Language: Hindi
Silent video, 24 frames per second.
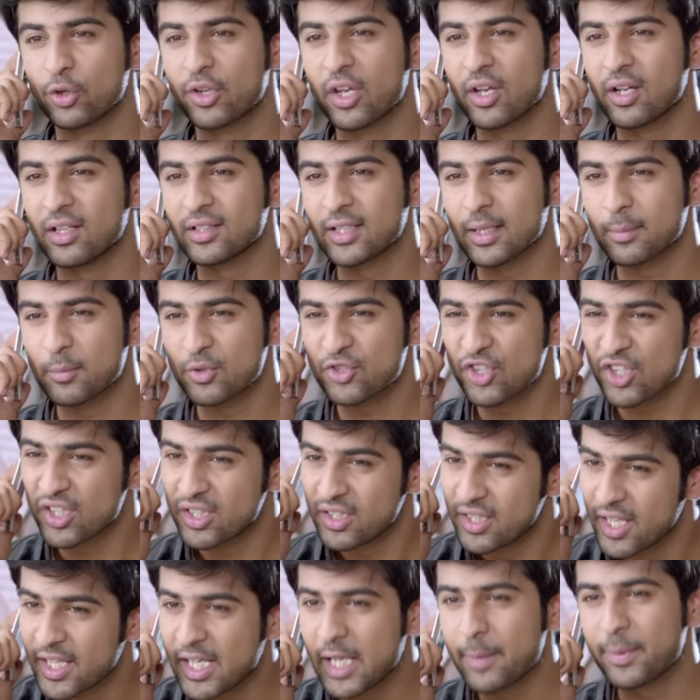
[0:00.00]
क्योंकि कल तक मुझे
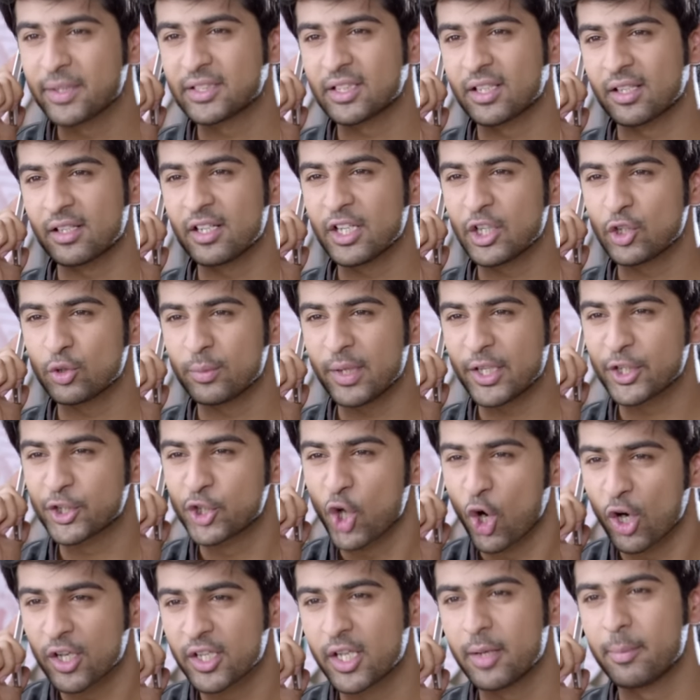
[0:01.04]
ये नहीं पता था ना कि तुम एक
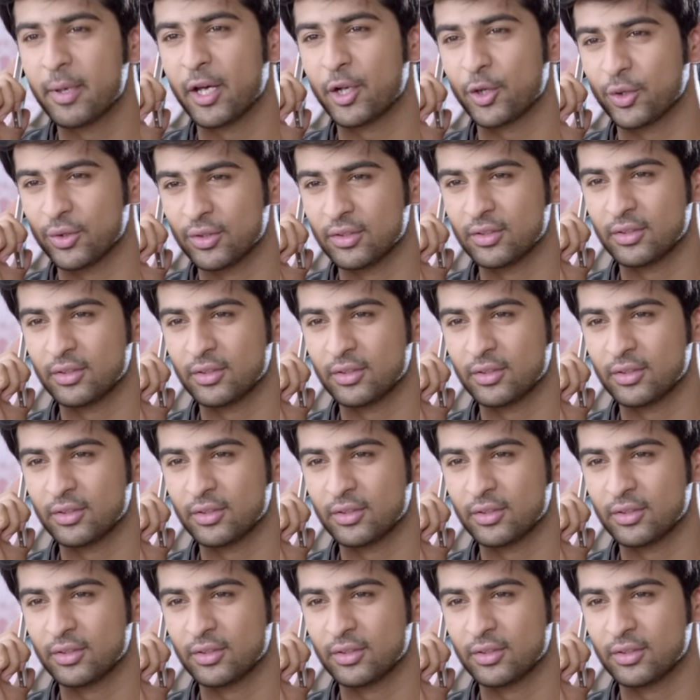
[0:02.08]
डॉन की बहन हो